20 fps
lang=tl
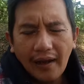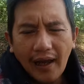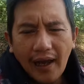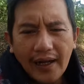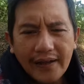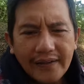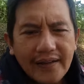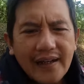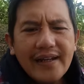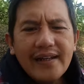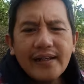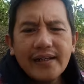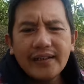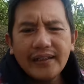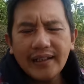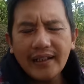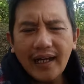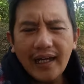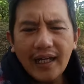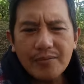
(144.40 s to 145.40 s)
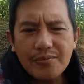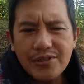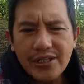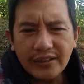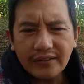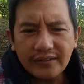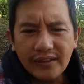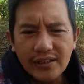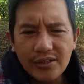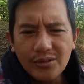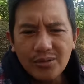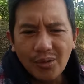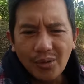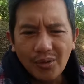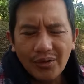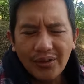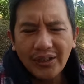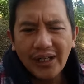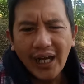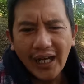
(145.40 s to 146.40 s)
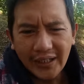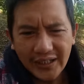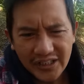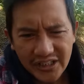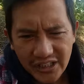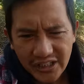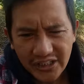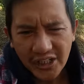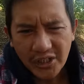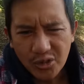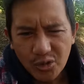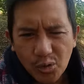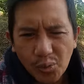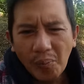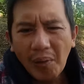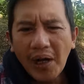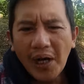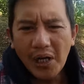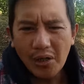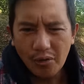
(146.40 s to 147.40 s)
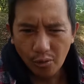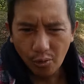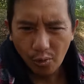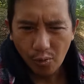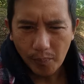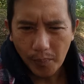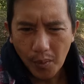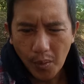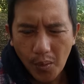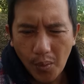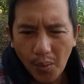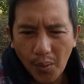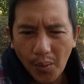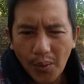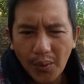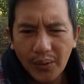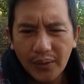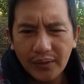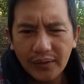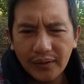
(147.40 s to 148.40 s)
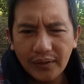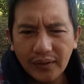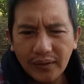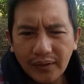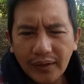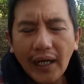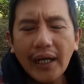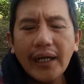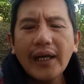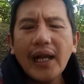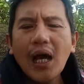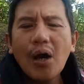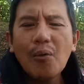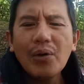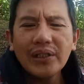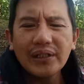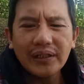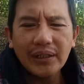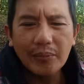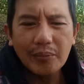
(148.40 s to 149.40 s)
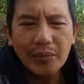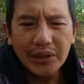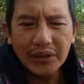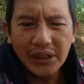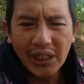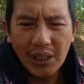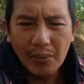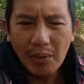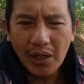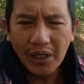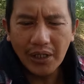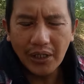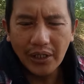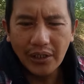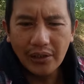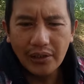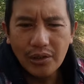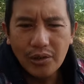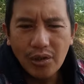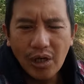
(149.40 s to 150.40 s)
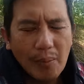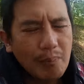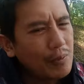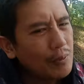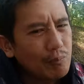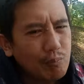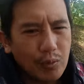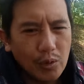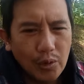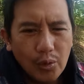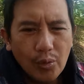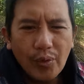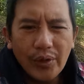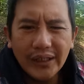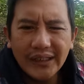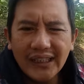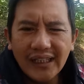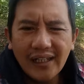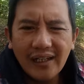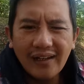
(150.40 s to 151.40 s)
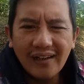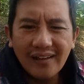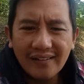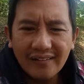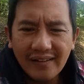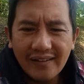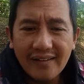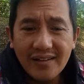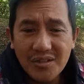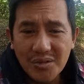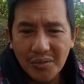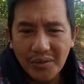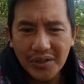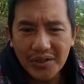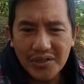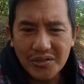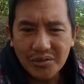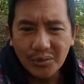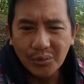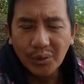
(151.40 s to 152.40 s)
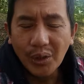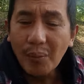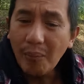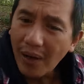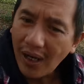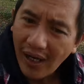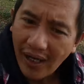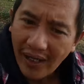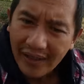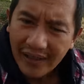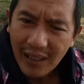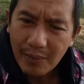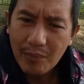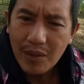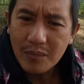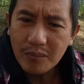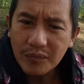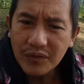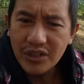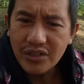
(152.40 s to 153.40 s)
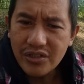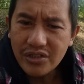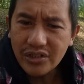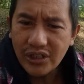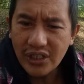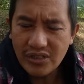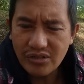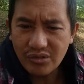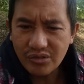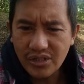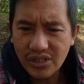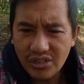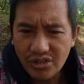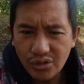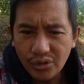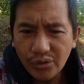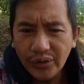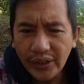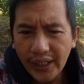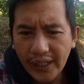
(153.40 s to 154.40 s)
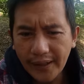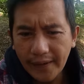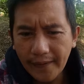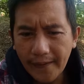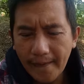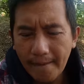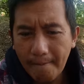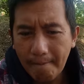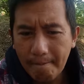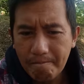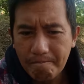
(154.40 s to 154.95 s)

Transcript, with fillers: ada dagiti kakabsat tayo nga ada jay daduma nga grupo nga inawat da mati ebanghelyo nga pudpudno nga tinalakdan ni Hesus Kristo nga mahaan nga Baptist Association nga anda.